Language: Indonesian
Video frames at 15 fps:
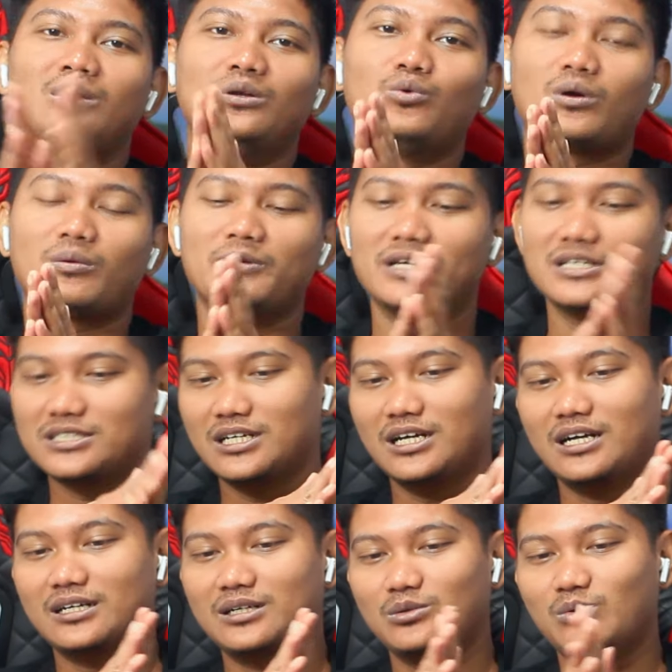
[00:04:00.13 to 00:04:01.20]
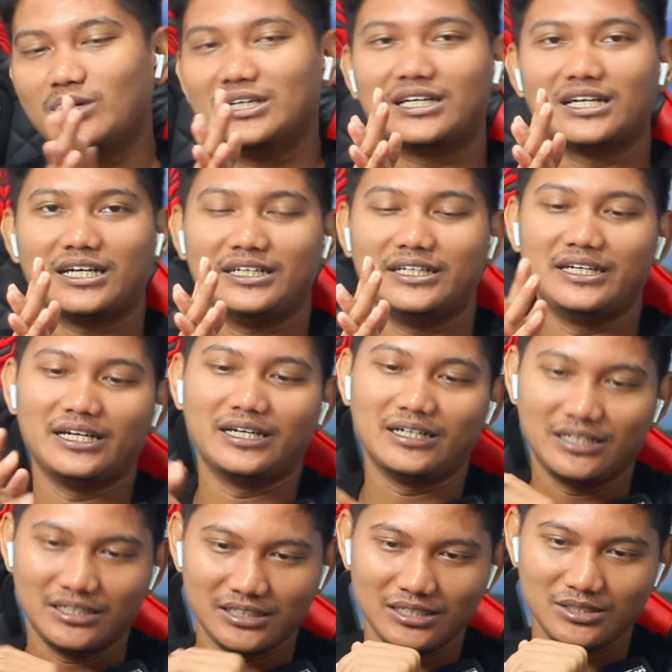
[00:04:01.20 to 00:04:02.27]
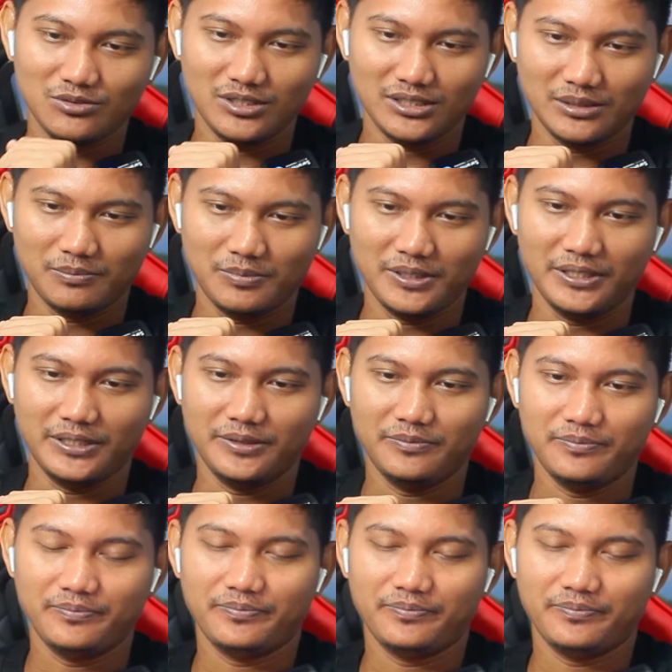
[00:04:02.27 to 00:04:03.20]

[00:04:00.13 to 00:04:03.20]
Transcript: Luar biasa kedua negara ini, geng. Kita lanjut lagi, play.